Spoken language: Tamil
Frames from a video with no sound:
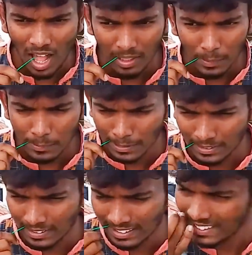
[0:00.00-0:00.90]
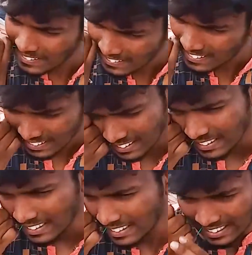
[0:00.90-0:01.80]
அப்புறம் ஒயரை கட் பண்ணுறதுக்கெல்லாம்
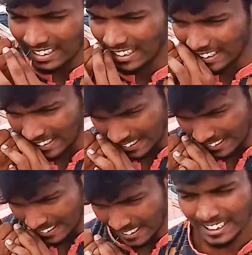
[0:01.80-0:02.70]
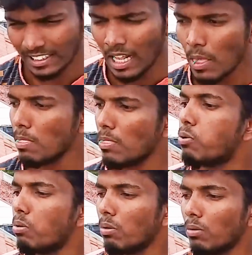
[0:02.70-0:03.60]
பார்த்தீங்கன்னா நம்மக்கிட்டேயே இன்பில்ட்டாக ஒரு எக்யூப்மெண்ட்
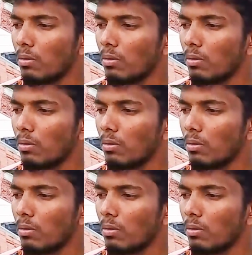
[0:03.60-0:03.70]
இருக்குது